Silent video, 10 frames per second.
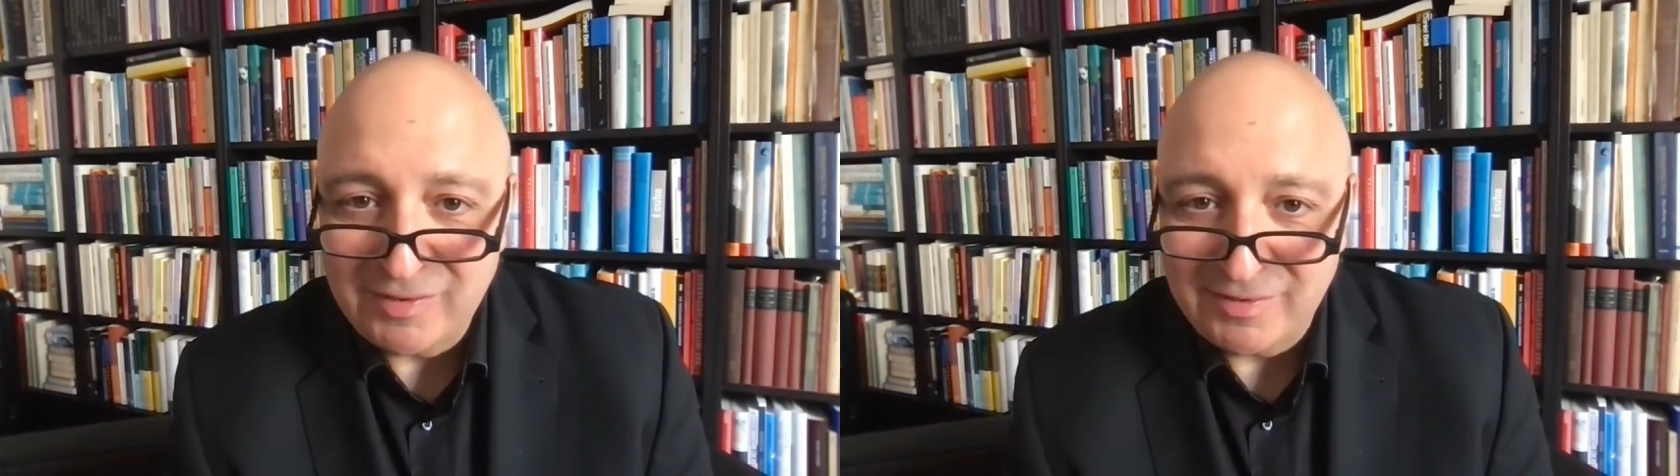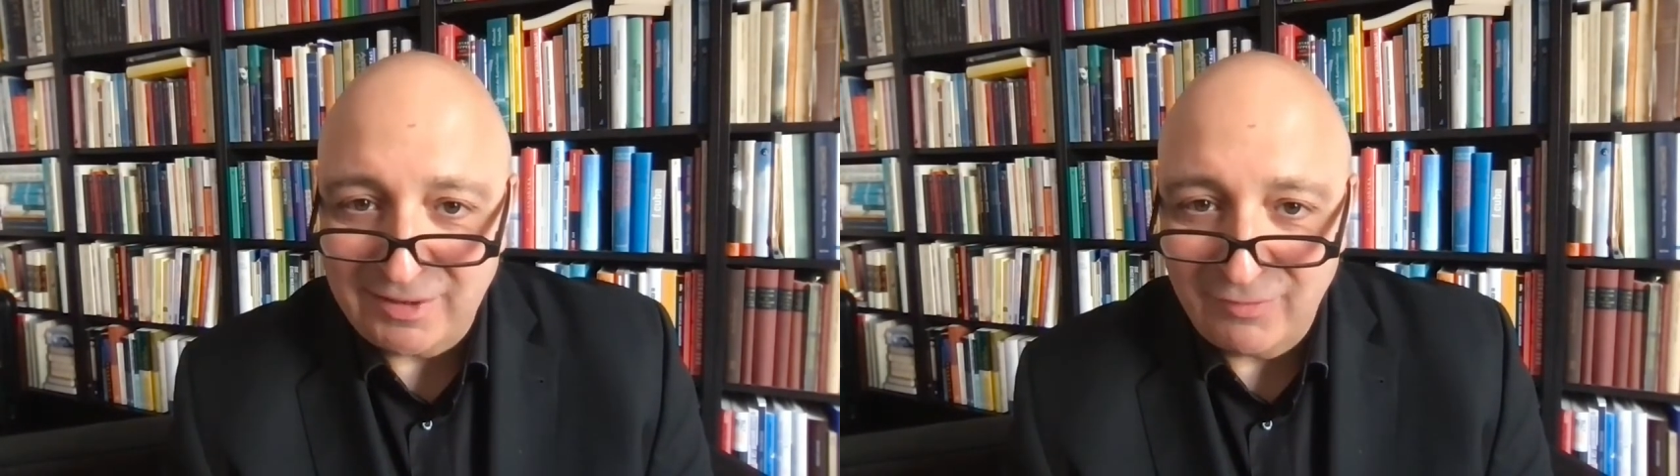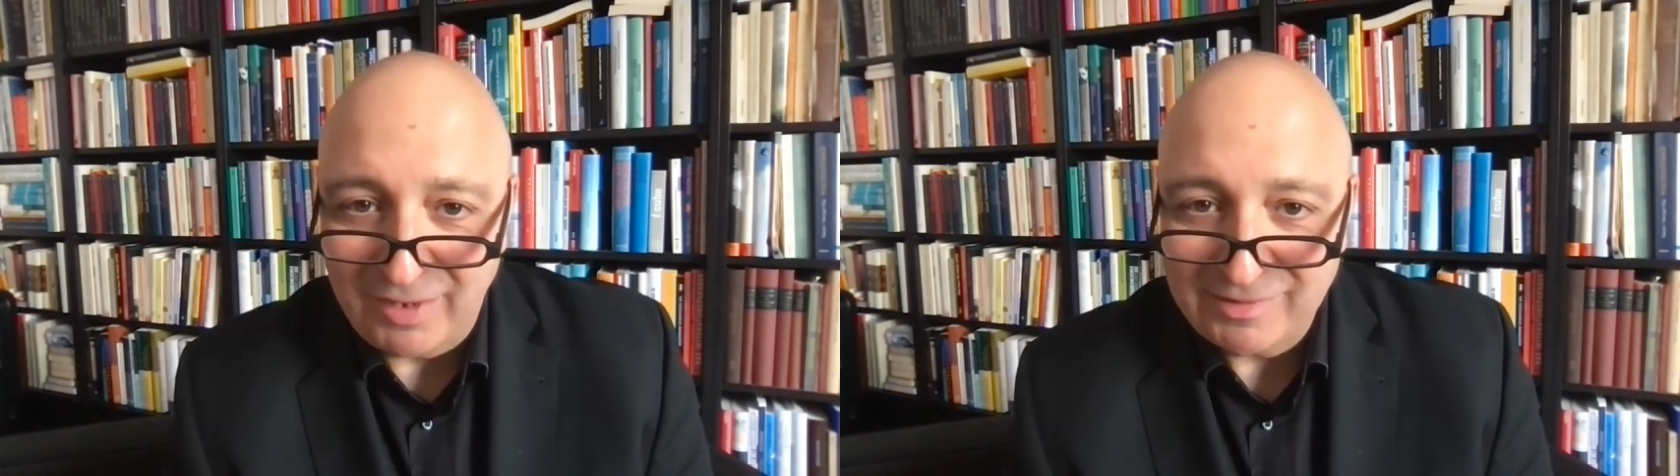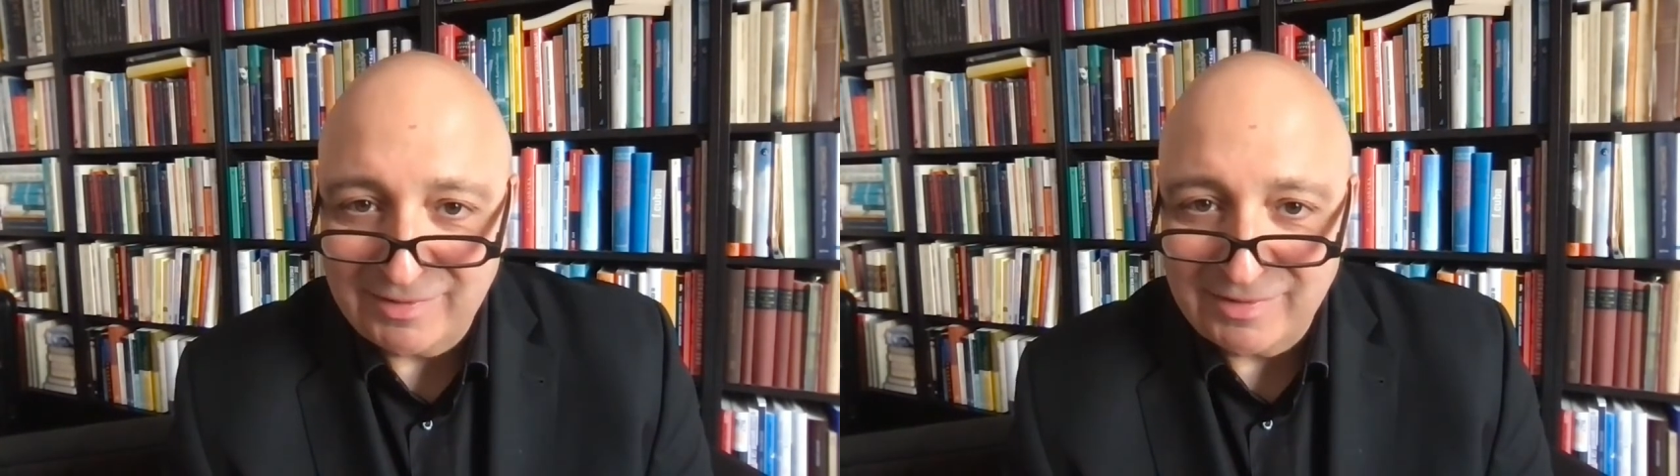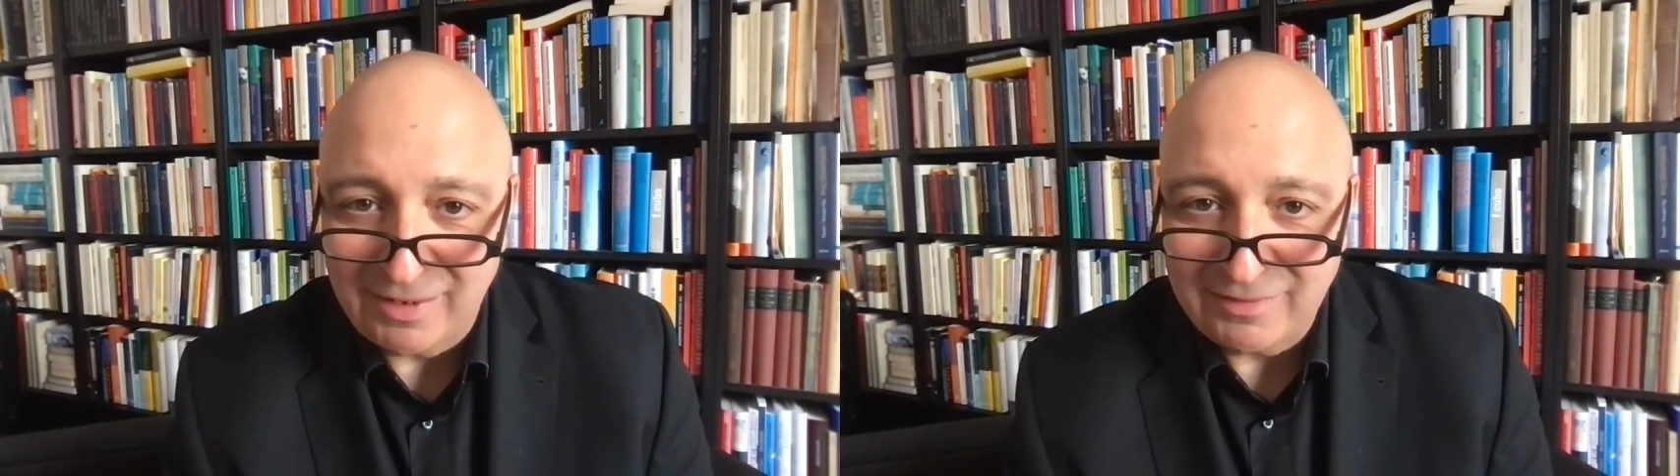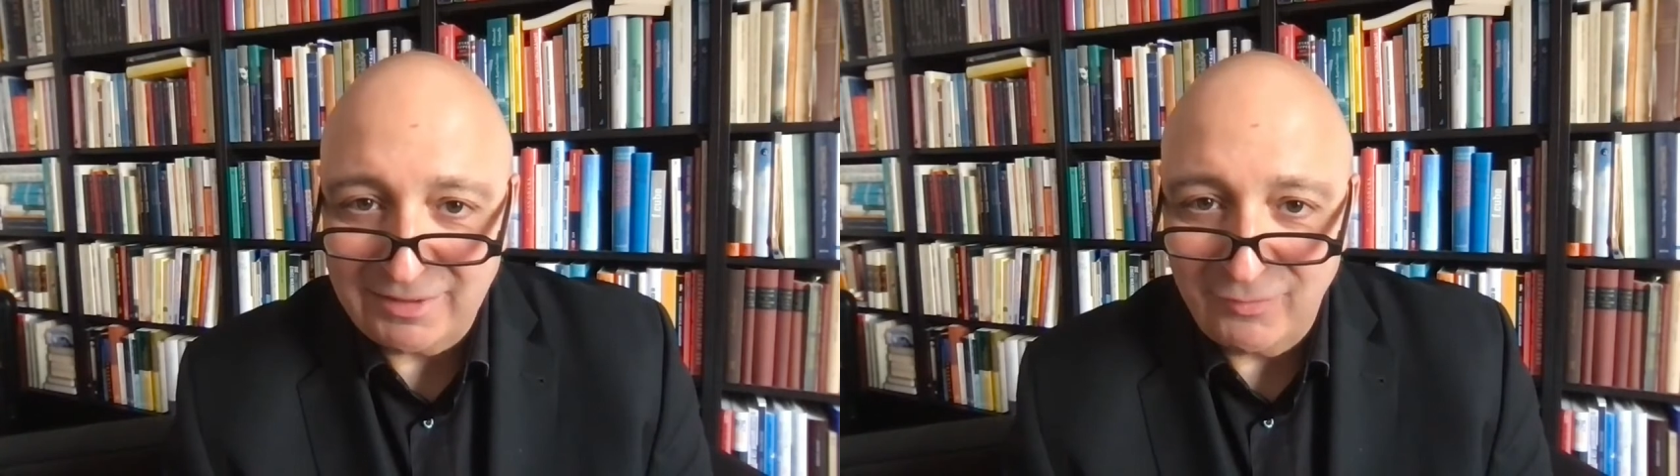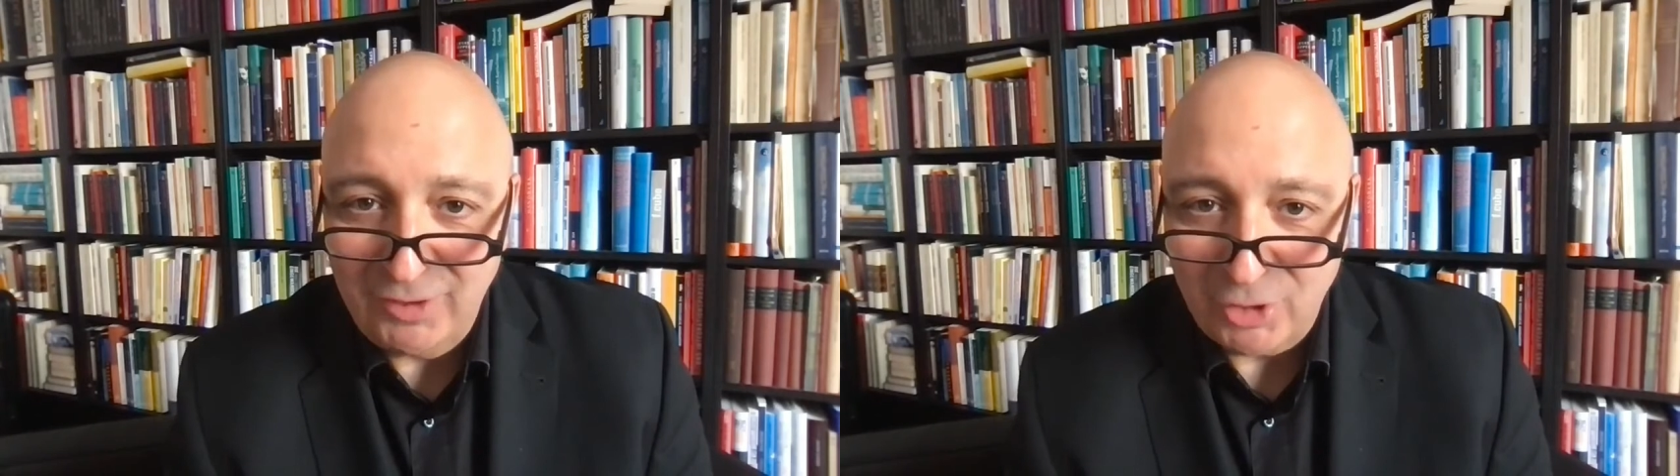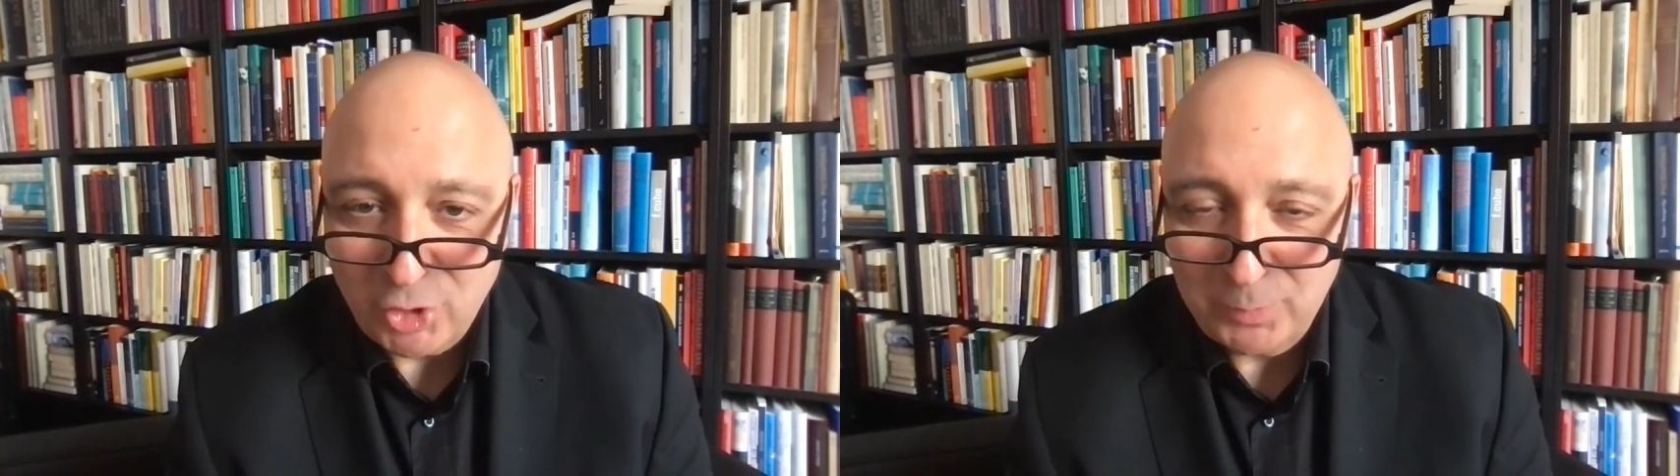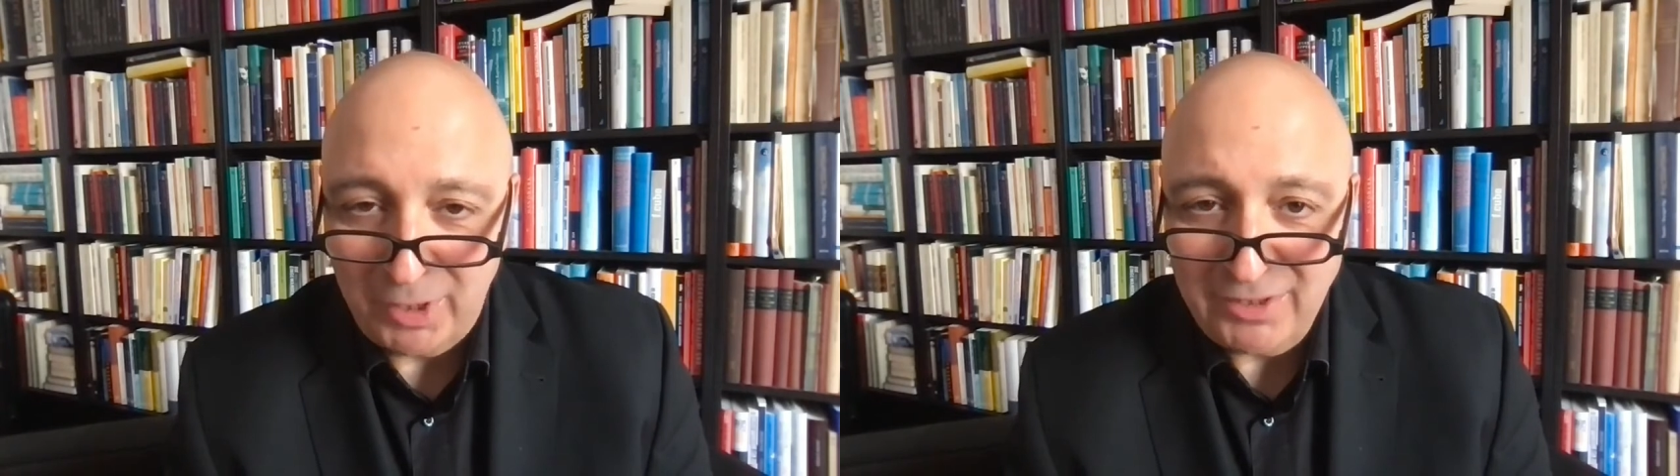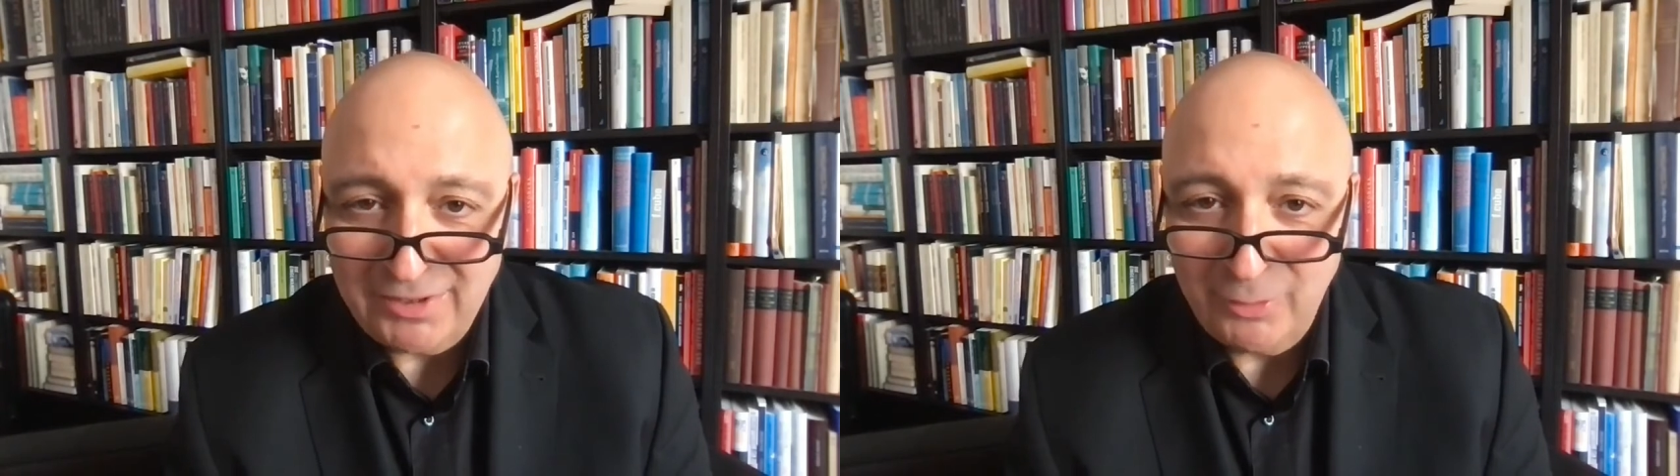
die sich wechselseitig widersprechen